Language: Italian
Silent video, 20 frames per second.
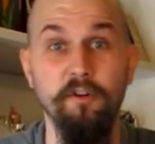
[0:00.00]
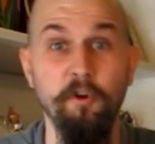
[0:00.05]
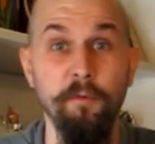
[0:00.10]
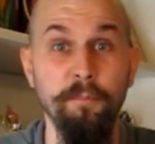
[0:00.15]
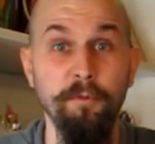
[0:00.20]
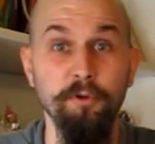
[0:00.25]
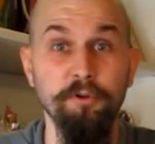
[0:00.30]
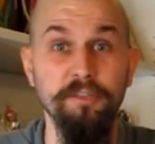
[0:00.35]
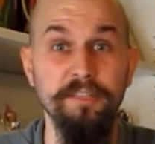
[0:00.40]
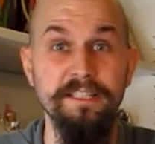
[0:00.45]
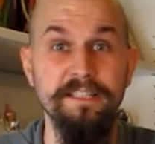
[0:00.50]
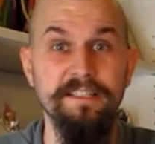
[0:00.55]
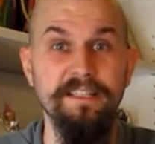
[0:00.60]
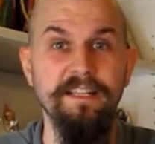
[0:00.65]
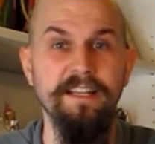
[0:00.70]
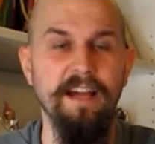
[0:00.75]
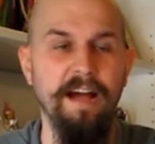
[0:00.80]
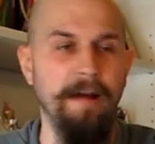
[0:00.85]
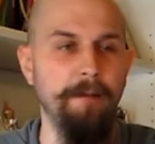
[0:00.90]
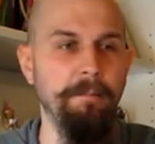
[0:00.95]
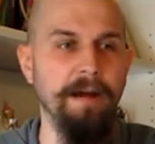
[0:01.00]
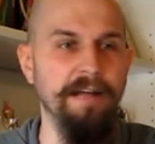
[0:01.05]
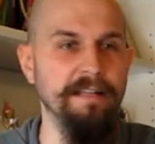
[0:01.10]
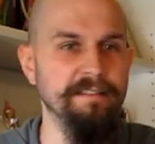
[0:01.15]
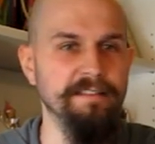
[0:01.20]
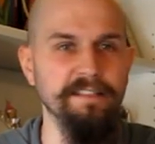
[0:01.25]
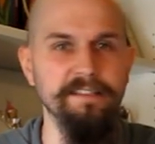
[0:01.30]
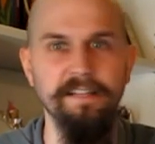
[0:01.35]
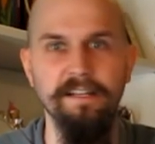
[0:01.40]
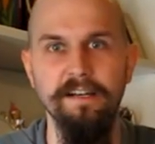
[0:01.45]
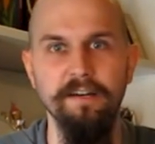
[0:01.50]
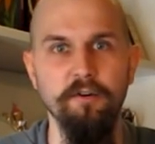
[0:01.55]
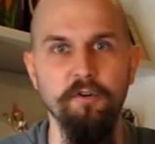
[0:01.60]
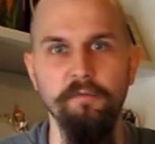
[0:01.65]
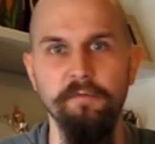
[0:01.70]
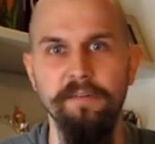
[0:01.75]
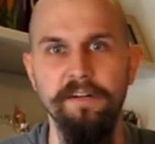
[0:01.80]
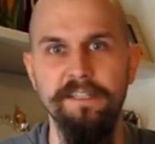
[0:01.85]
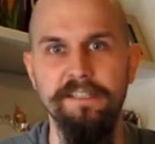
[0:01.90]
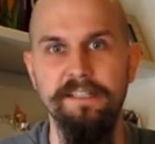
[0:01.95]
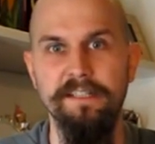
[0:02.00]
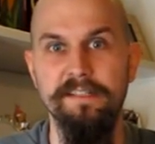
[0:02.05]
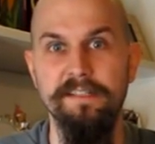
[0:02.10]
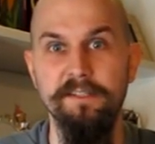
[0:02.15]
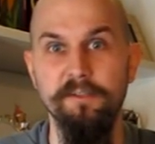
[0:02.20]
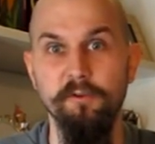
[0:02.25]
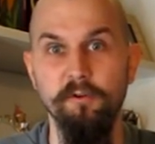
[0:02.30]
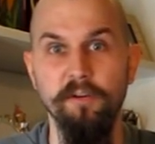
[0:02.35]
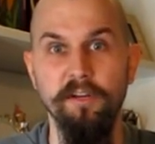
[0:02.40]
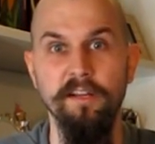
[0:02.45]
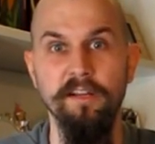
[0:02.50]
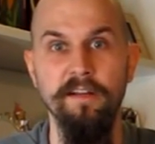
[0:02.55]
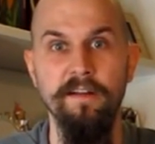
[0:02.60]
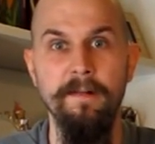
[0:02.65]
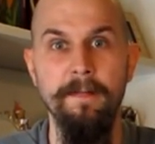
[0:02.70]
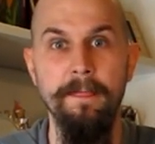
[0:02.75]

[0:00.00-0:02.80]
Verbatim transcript: i complottisti amanti delle conversazioni